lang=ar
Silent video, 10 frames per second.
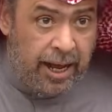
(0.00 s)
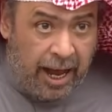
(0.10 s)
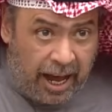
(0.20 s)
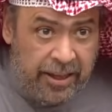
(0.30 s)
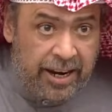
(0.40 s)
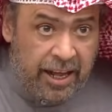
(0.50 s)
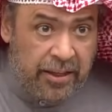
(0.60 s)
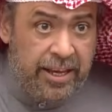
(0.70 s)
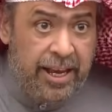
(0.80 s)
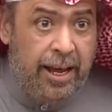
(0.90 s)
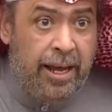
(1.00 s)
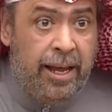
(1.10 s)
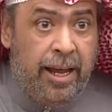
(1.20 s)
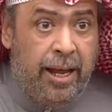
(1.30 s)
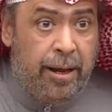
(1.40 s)
هذه القضية
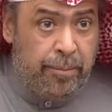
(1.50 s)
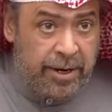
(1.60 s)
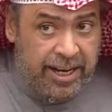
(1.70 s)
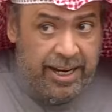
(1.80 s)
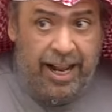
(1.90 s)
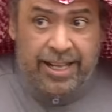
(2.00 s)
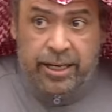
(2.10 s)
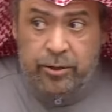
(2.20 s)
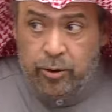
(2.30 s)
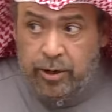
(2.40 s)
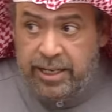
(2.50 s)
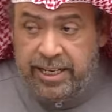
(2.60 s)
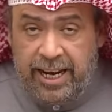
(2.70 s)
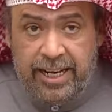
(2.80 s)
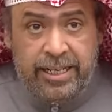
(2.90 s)
من خلال صندوق
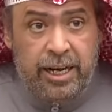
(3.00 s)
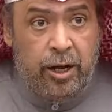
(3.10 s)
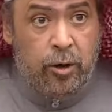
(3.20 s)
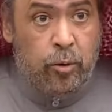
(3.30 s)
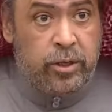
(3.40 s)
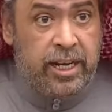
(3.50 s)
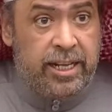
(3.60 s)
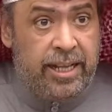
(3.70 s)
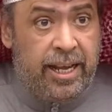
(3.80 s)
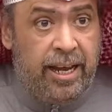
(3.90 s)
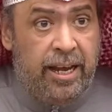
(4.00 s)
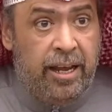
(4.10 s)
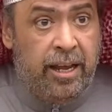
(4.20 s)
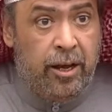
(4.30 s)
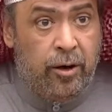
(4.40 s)
الجيش وجدنا
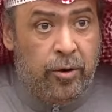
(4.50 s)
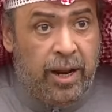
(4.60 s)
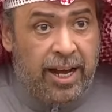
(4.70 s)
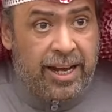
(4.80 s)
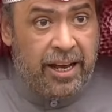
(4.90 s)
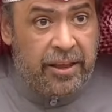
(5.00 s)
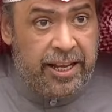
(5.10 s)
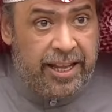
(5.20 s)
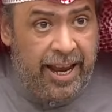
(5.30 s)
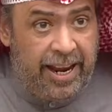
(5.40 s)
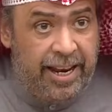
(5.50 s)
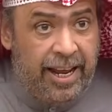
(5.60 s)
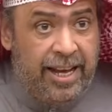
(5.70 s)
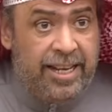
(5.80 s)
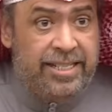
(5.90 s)
هناك قضيتين
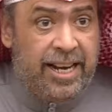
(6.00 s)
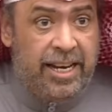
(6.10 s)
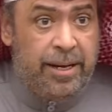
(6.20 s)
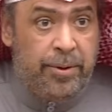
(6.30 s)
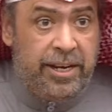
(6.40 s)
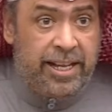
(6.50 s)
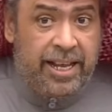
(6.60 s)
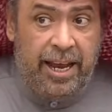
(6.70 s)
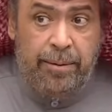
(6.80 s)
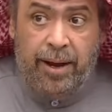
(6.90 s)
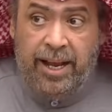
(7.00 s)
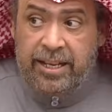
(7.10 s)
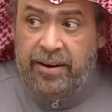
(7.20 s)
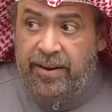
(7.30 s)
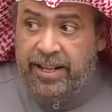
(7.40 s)
جانبيتين بعد
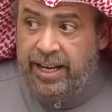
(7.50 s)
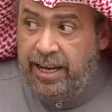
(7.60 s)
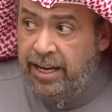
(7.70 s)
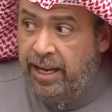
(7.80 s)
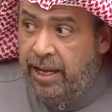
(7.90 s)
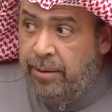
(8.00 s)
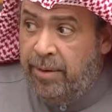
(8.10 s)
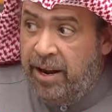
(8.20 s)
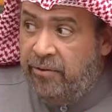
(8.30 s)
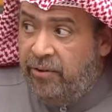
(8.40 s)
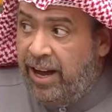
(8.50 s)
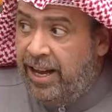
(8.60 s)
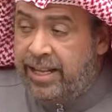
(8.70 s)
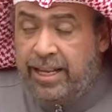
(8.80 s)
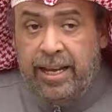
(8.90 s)
الفتح
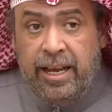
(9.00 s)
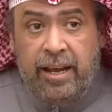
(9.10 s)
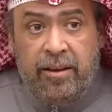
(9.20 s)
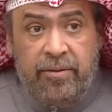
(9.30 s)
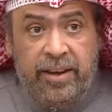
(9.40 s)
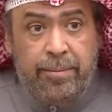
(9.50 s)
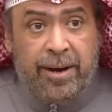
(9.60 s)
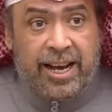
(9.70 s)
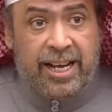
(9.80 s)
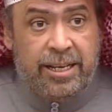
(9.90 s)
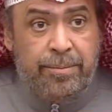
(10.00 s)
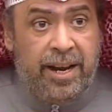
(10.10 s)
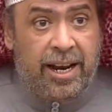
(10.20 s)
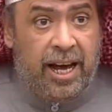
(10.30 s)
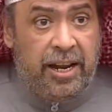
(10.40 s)
ملفات في مكاتبنا
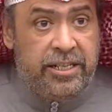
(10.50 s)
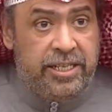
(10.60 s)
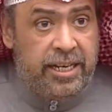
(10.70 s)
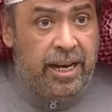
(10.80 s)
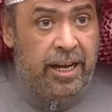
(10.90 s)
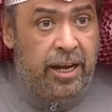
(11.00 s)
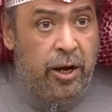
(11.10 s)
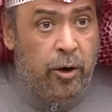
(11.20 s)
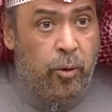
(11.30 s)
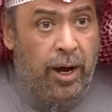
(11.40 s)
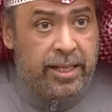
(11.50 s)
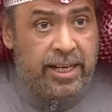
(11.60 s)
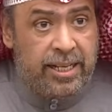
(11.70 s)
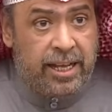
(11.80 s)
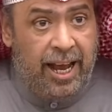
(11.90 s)
الخارجية واحدة
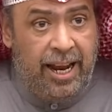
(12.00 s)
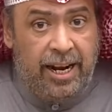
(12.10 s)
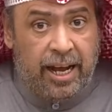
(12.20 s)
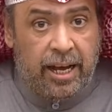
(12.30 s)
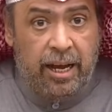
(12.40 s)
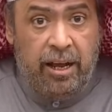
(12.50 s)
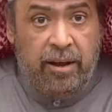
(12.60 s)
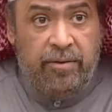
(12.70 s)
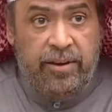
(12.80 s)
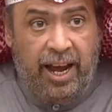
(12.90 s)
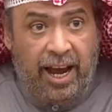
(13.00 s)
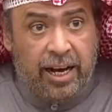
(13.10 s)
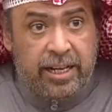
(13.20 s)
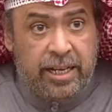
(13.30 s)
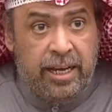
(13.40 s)
تتعلق في عقد